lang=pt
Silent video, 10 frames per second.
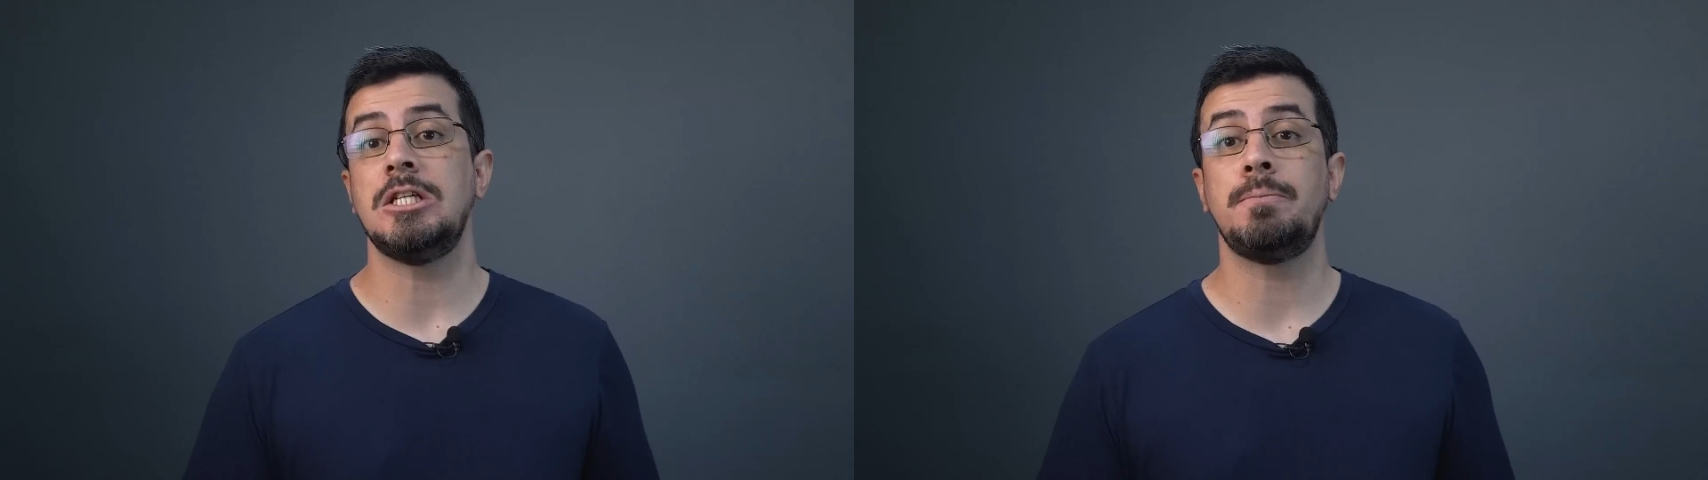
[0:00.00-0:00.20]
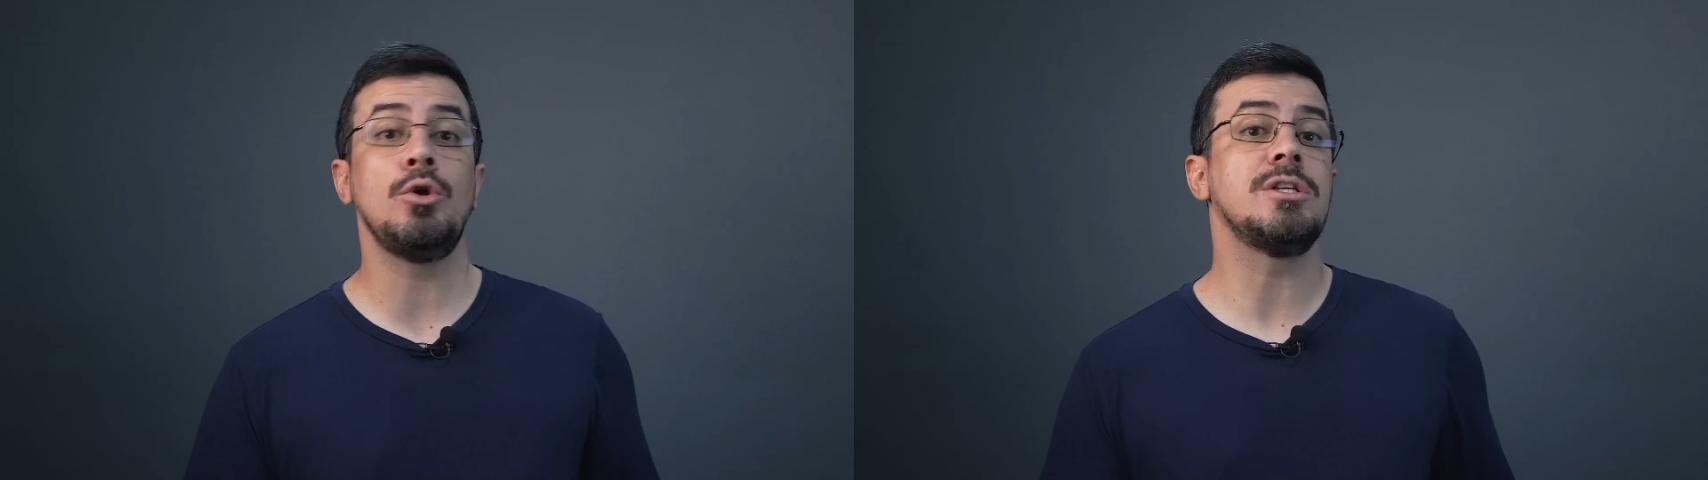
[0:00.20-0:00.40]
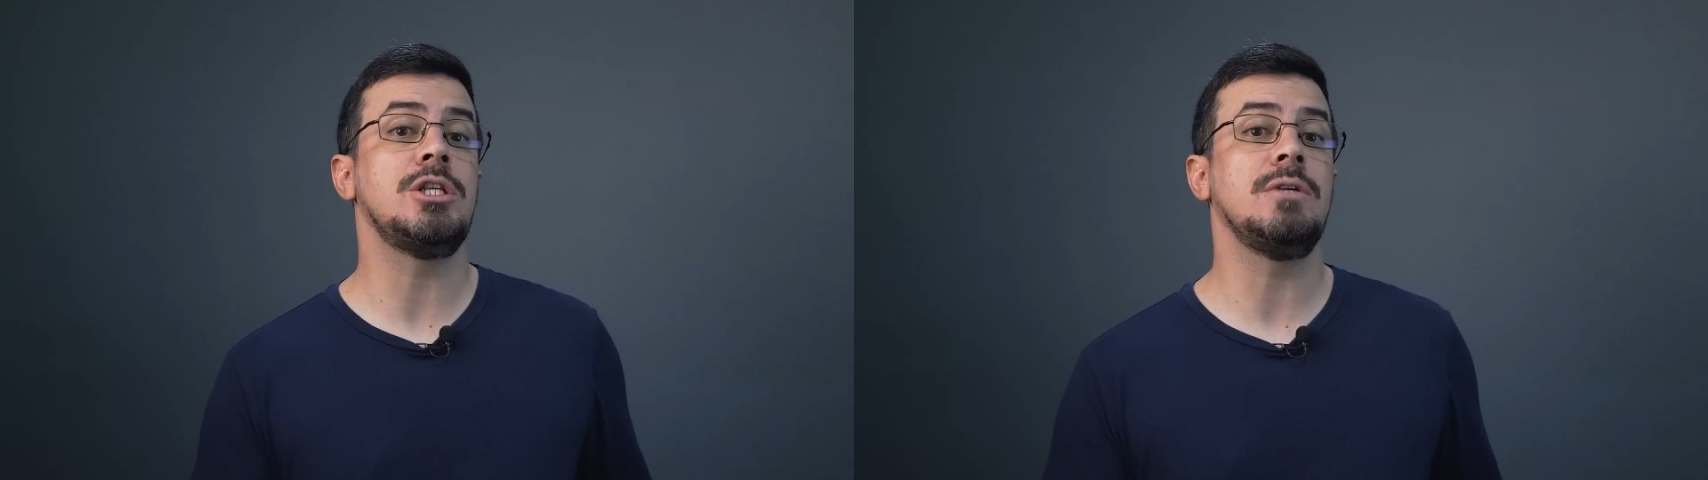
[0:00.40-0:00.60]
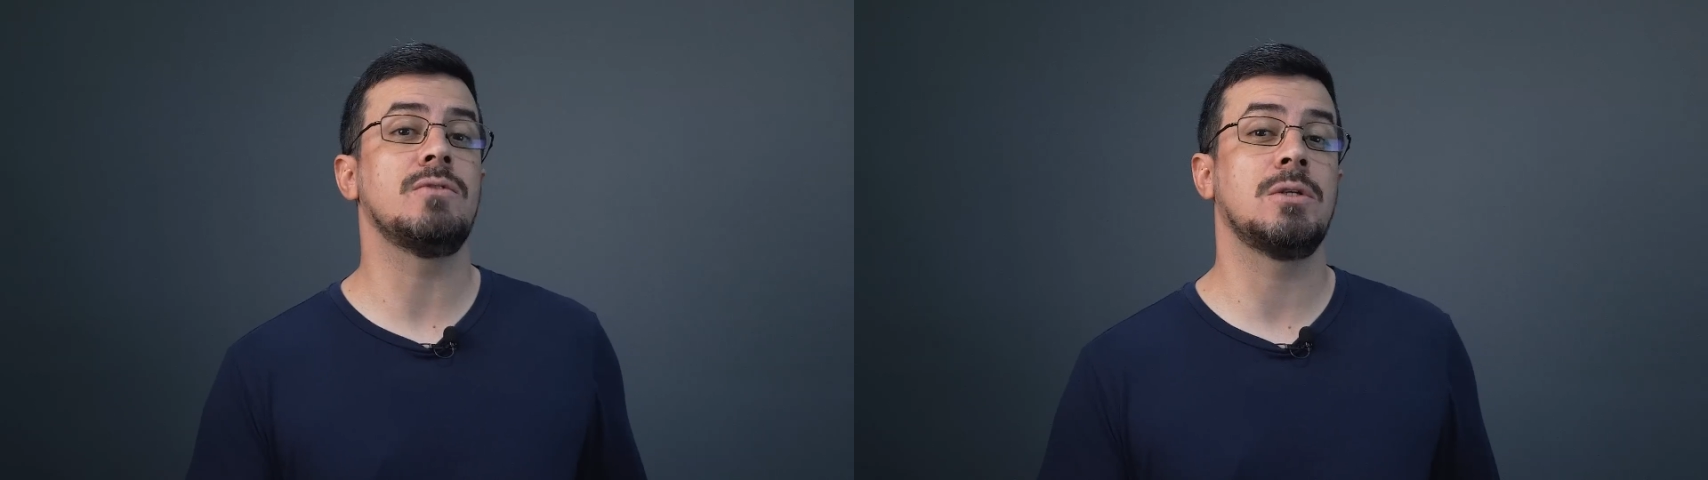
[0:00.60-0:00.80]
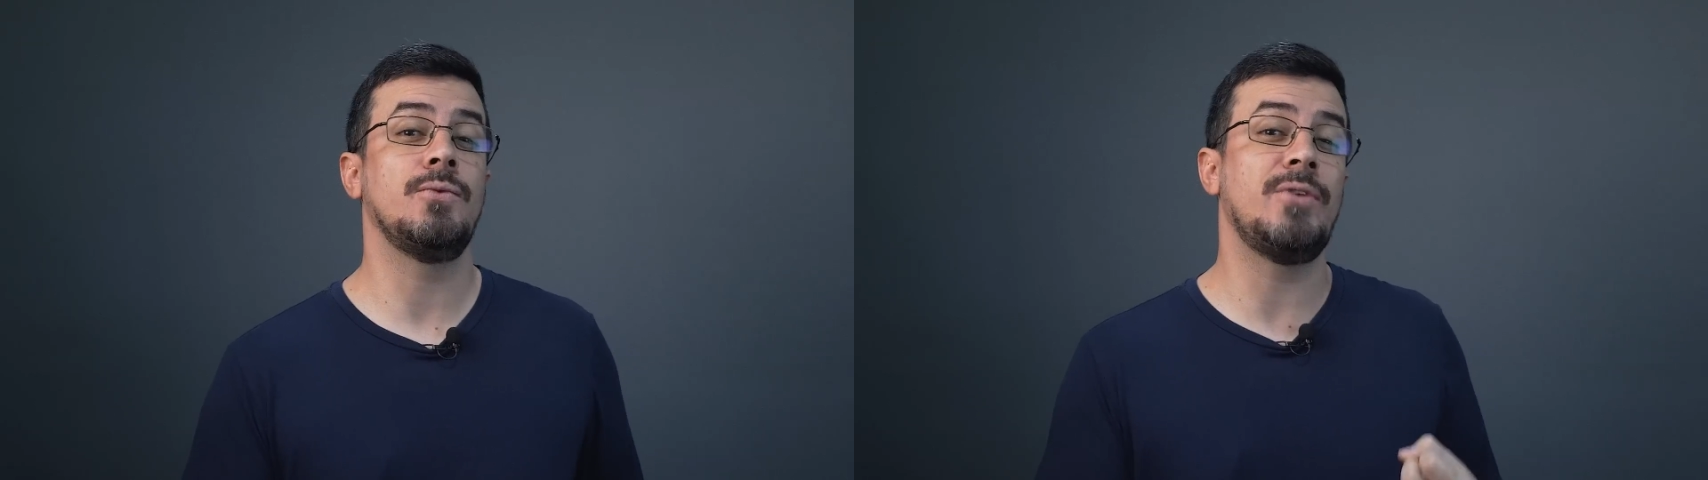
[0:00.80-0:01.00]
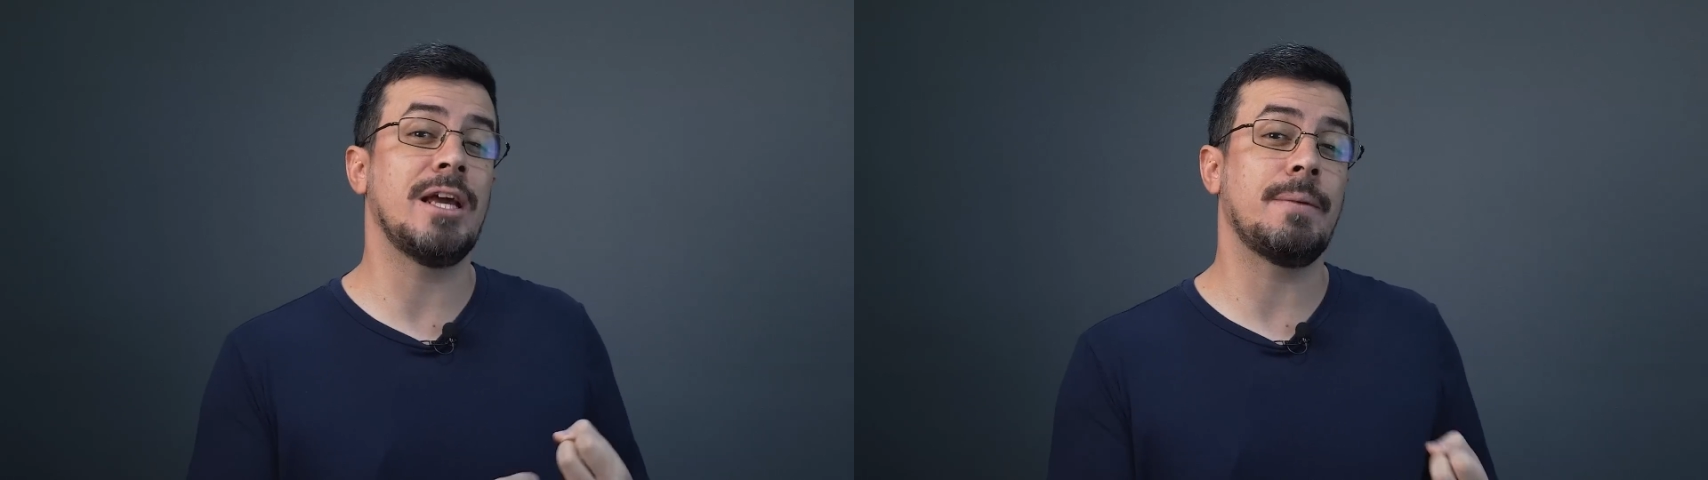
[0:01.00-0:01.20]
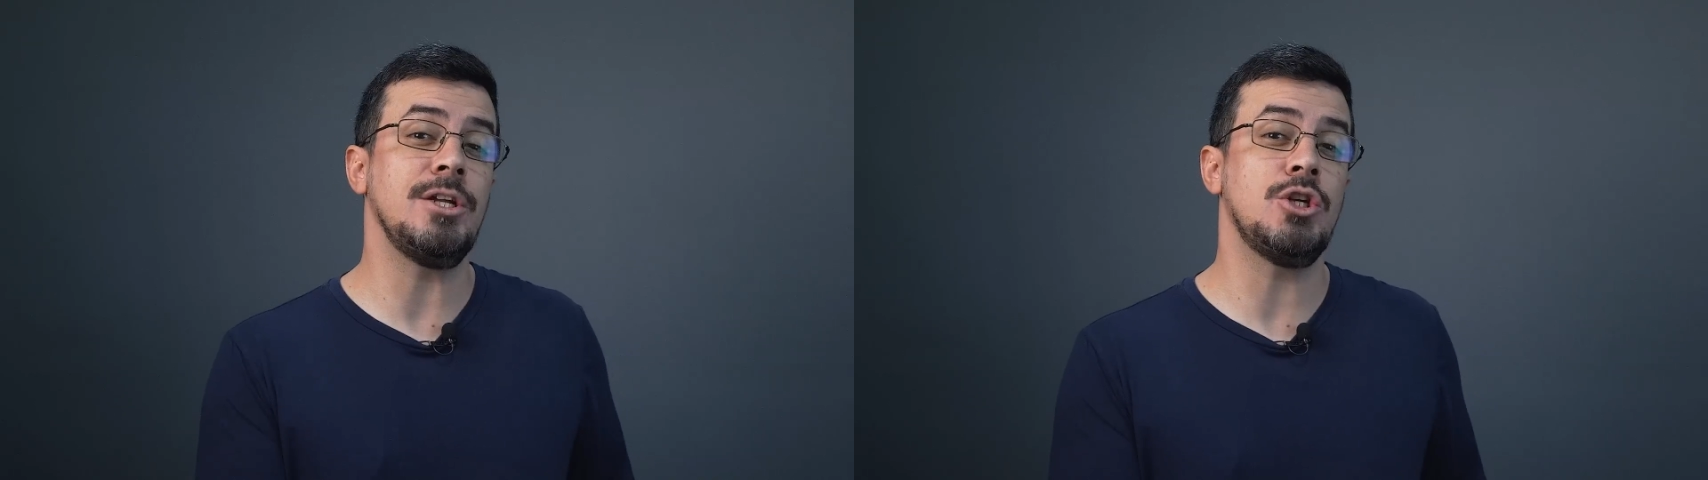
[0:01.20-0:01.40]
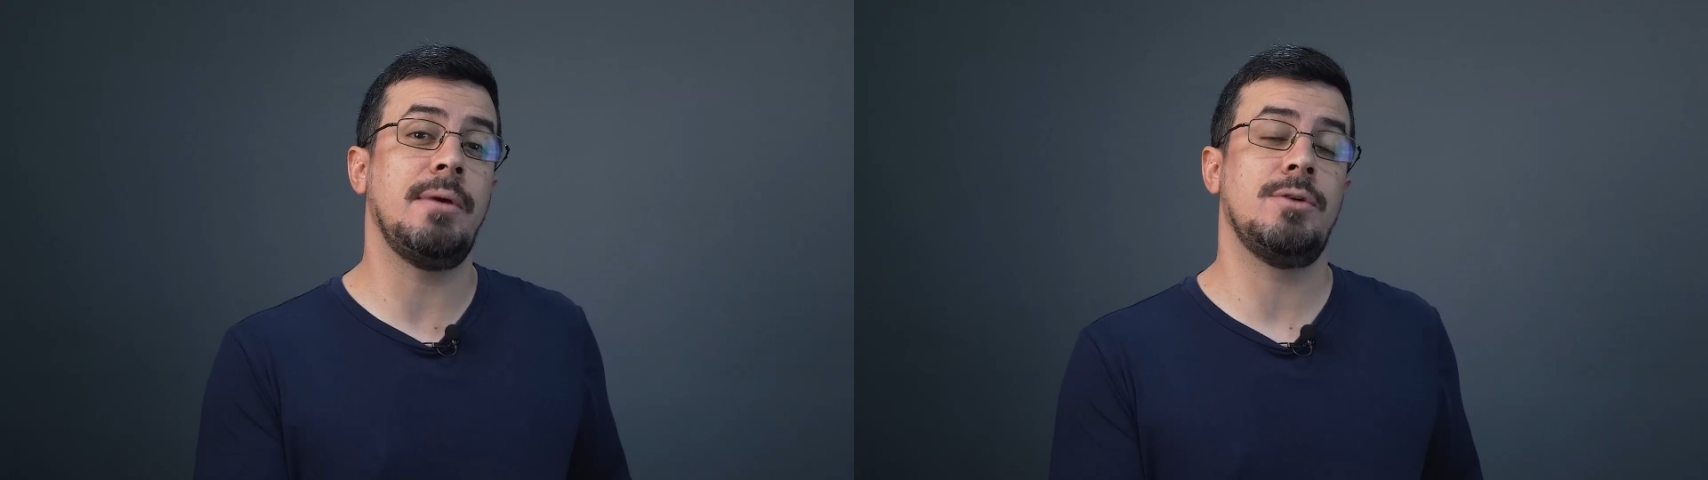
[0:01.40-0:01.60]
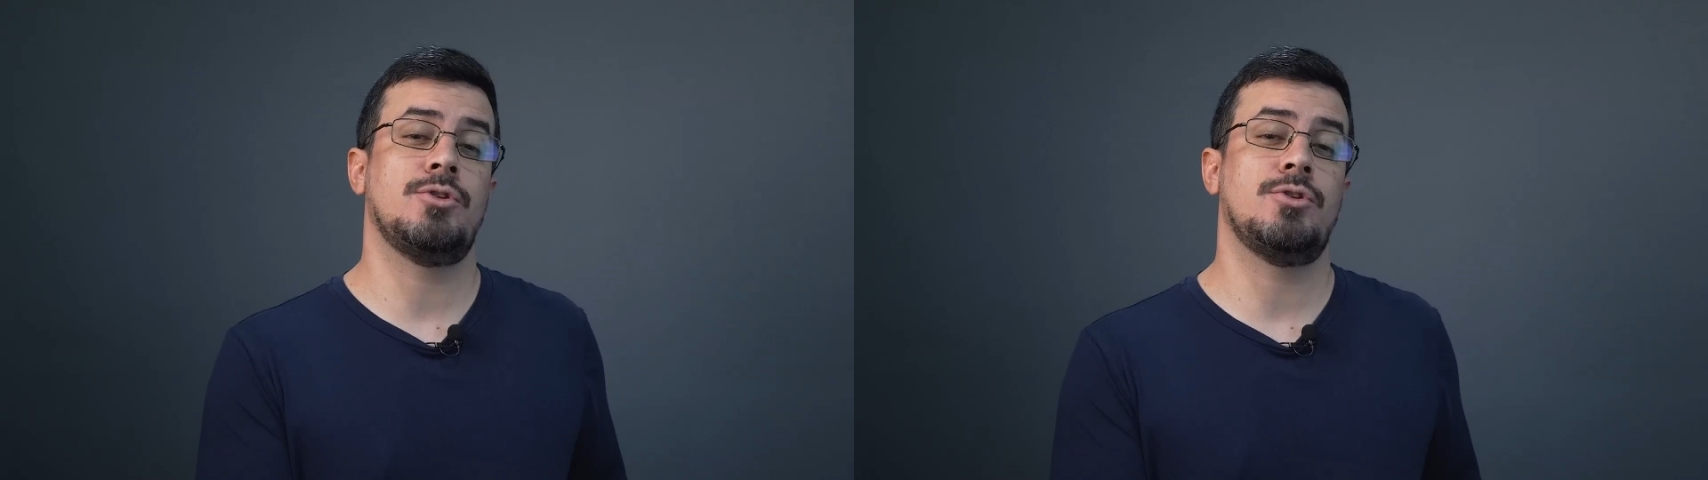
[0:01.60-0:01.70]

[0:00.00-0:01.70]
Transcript: explosivos são frequentemente